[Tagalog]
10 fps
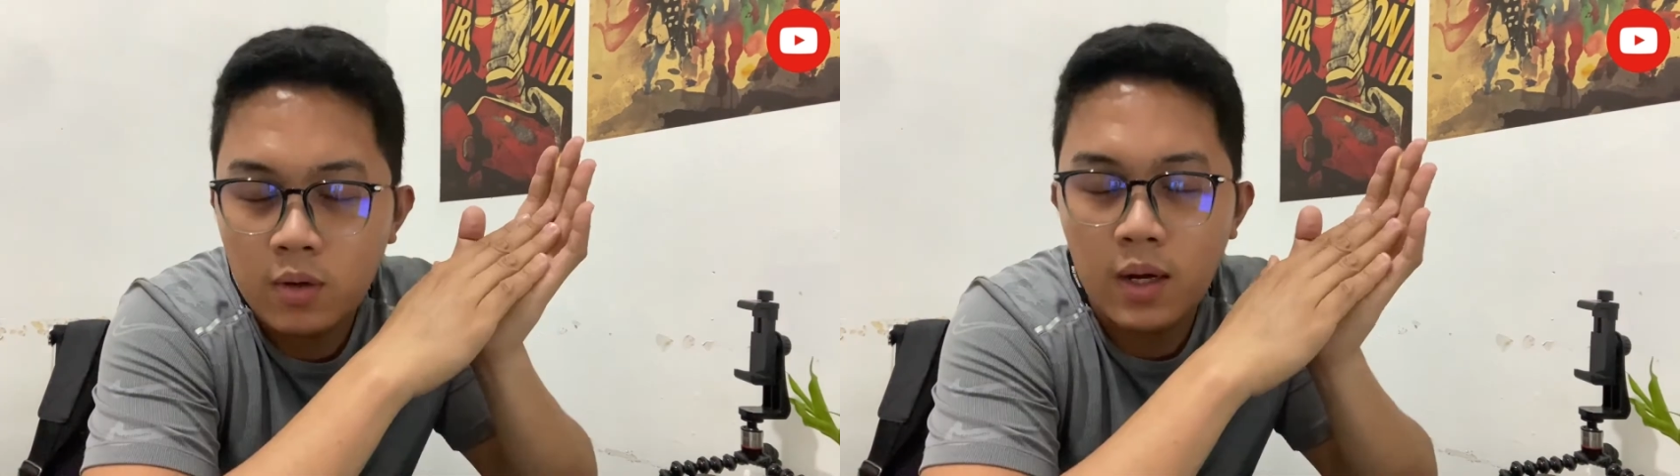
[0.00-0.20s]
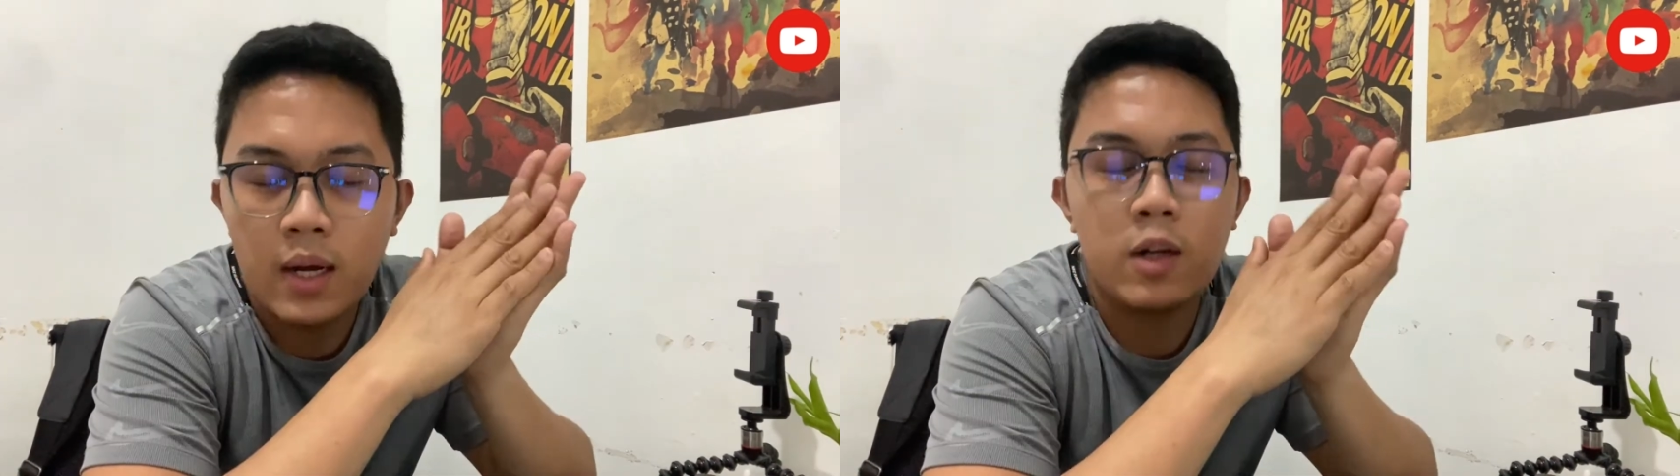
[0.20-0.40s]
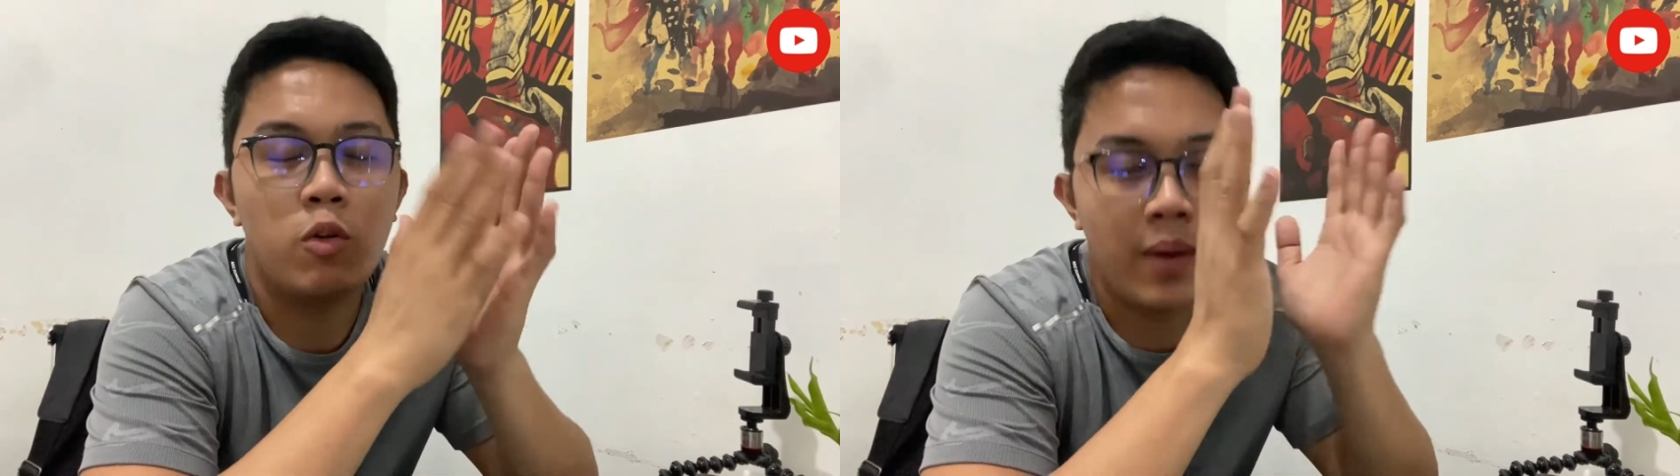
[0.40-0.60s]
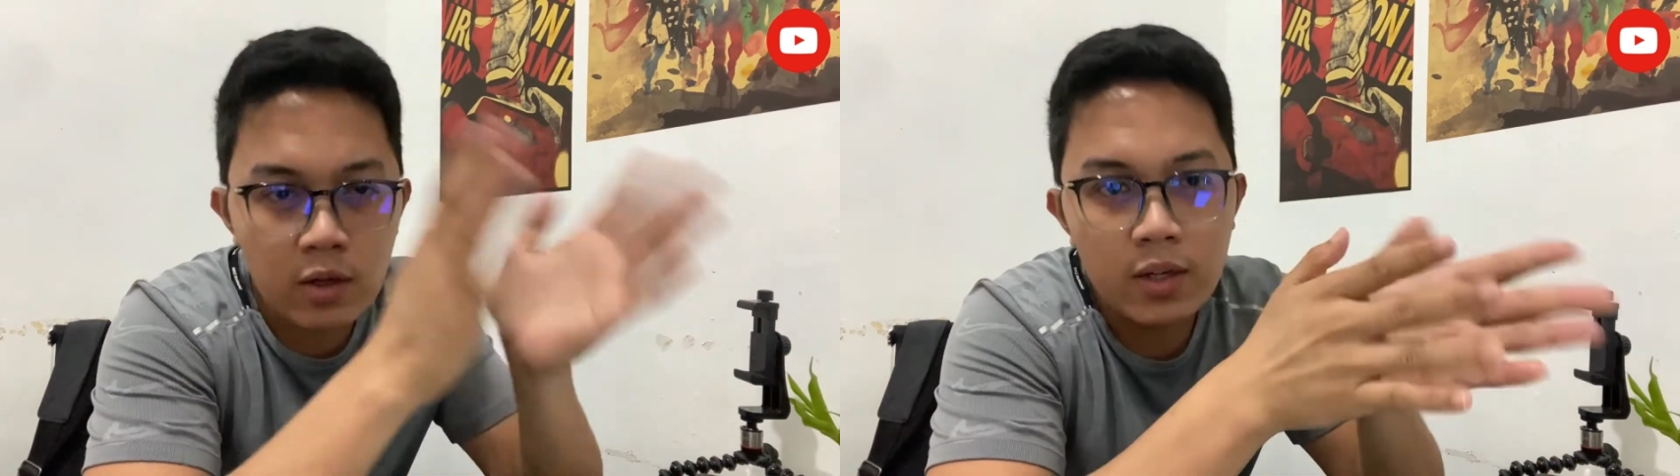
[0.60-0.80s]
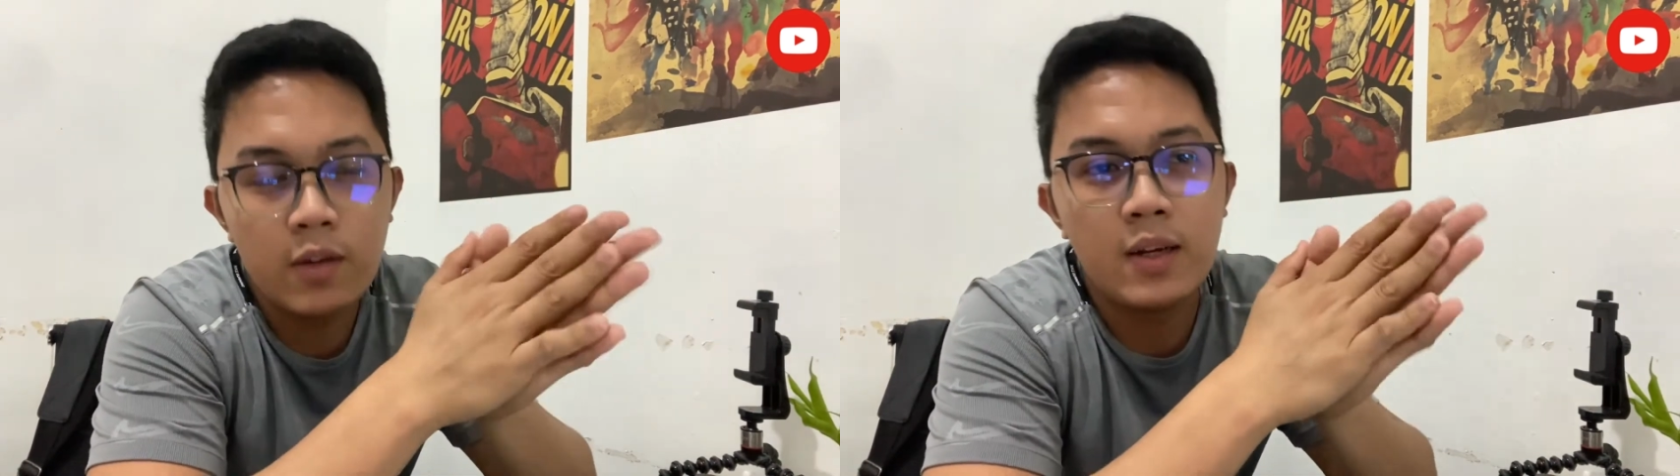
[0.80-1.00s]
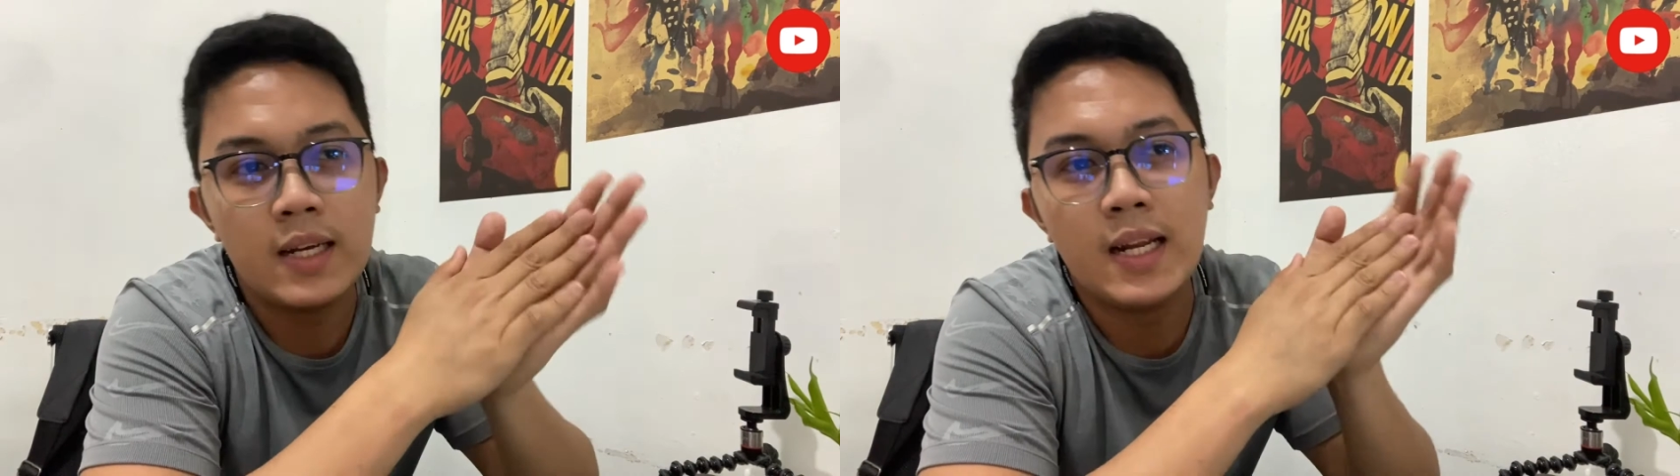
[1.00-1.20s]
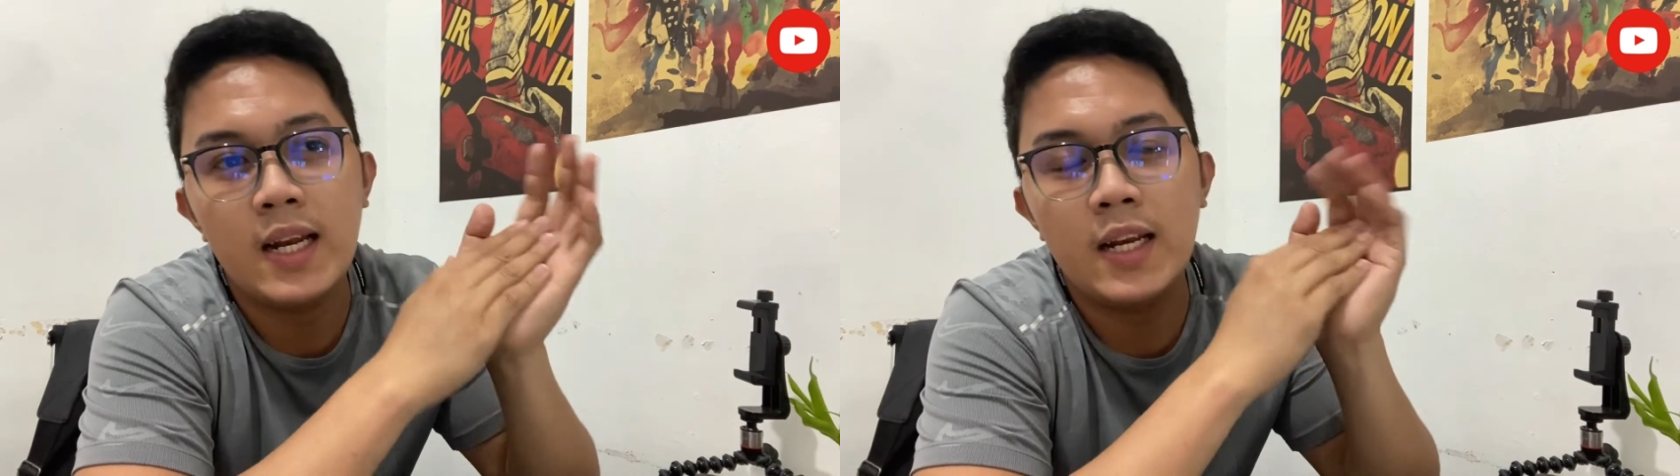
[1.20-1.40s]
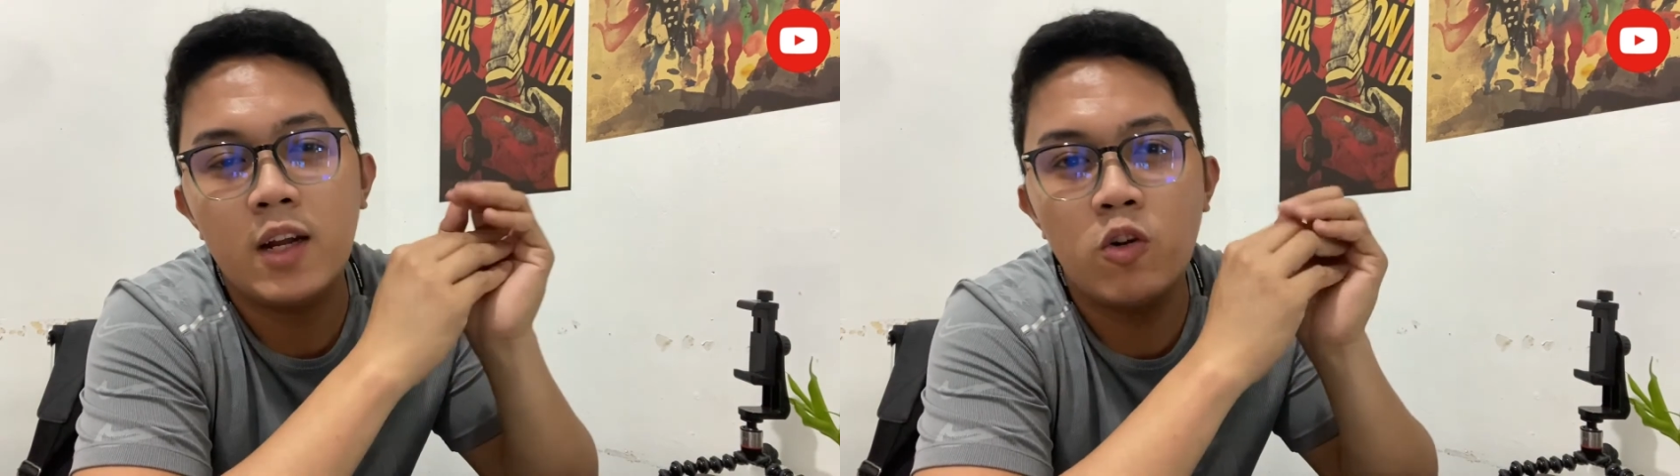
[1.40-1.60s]
Uh, kung meron kayong
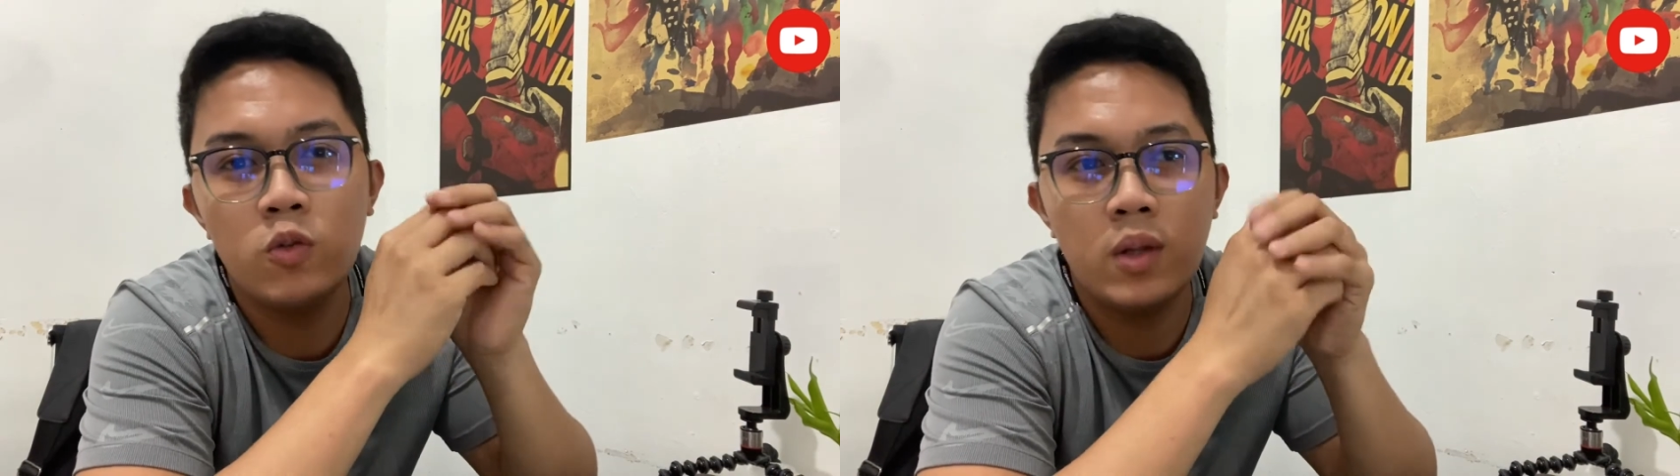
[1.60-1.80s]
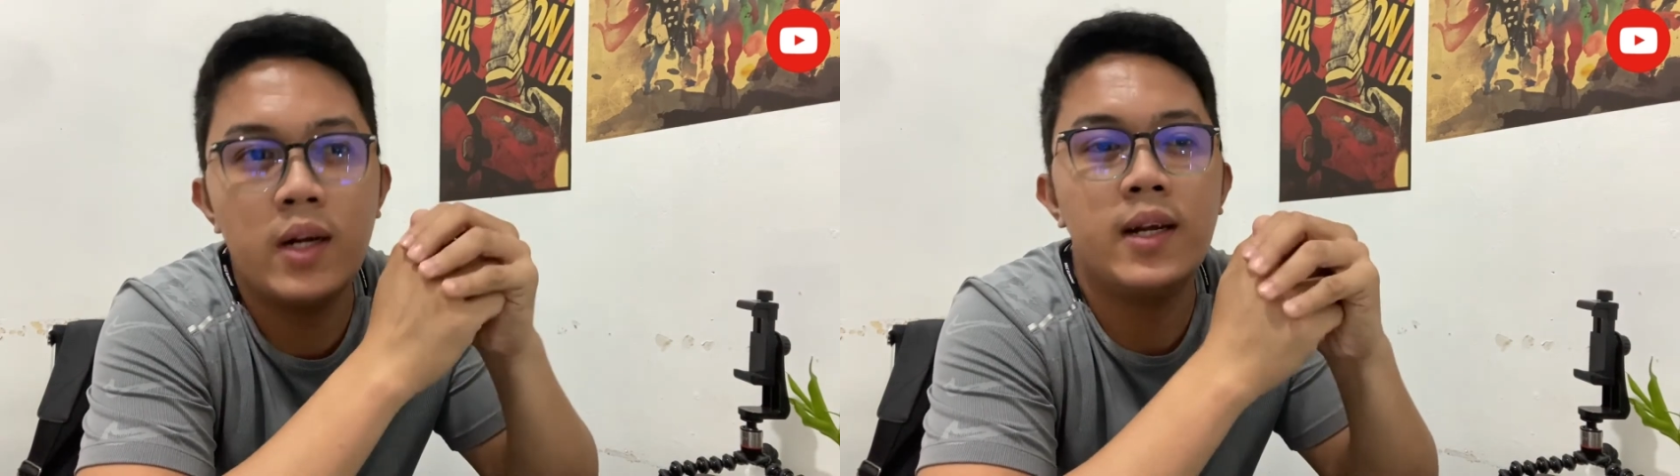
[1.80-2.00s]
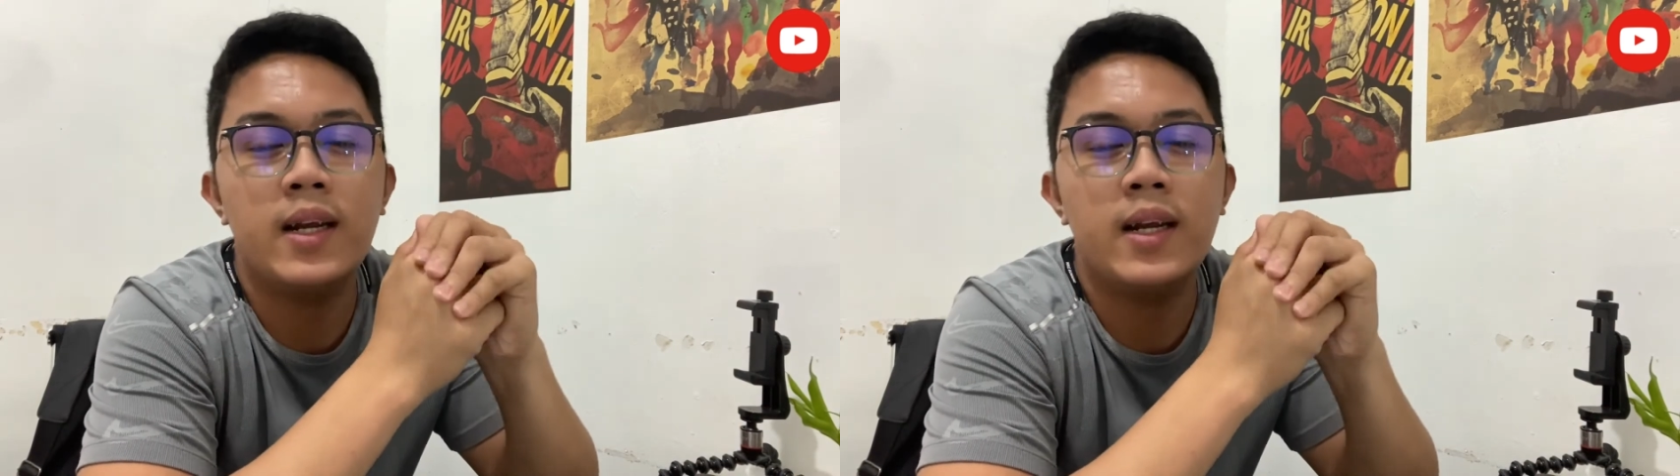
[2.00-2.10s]
kilala na owner